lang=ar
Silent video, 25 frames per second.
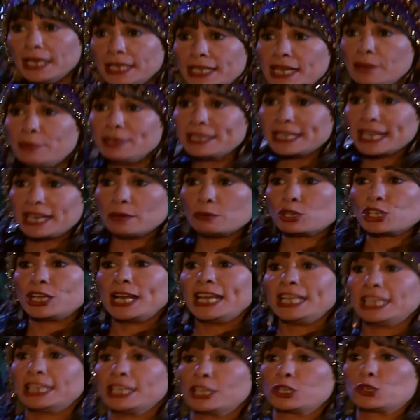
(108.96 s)
يا بنت أنا مش
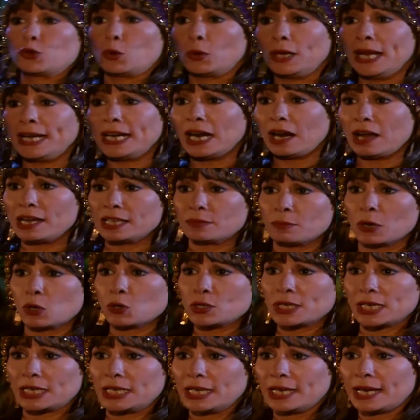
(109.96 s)
لقيت لك شغلانة لغاية ما
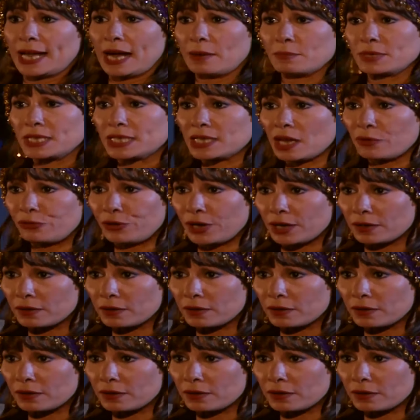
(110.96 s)
جوزك يرجع من السفر